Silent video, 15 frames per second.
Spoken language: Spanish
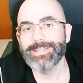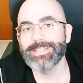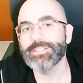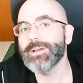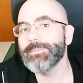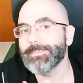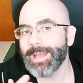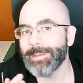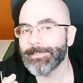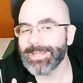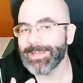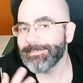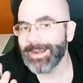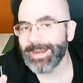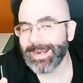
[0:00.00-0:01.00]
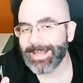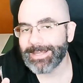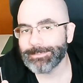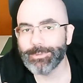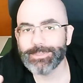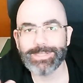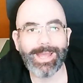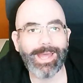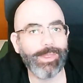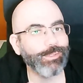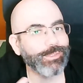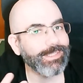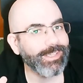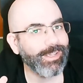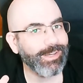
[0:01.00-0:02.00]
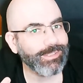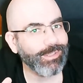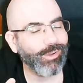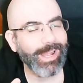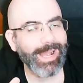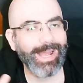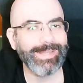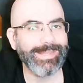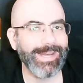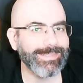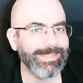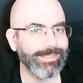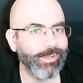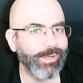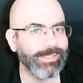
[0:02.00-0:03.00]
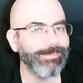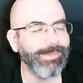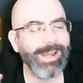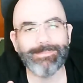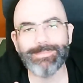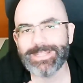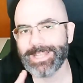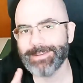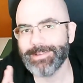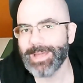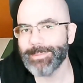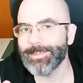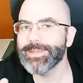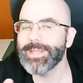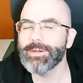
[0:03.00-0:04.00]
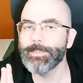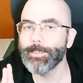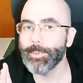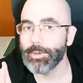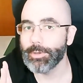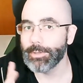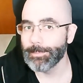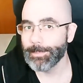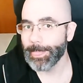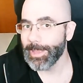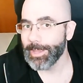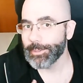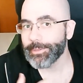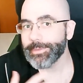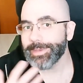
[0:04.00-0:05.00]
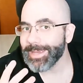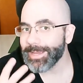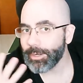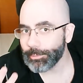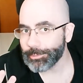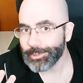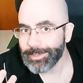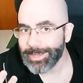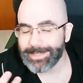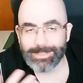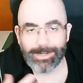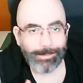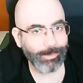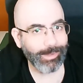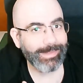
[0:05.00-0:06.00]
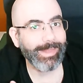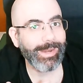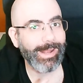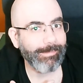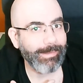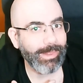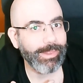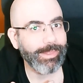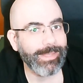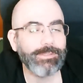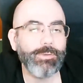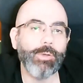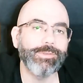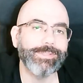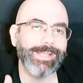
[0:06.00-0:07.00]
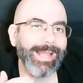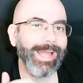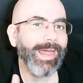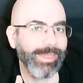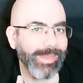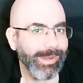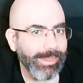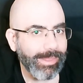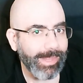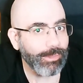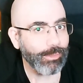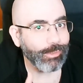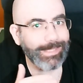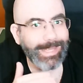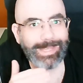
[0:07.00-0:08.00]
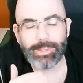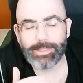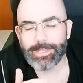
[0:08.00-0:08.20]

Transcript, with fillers: Si son campañas más largas, pues cada dos sesiones o cada tres sesiones. El máster va a depender un poco. Yo diría incluso que se le pueden dar avances cuando se alcancen ciertos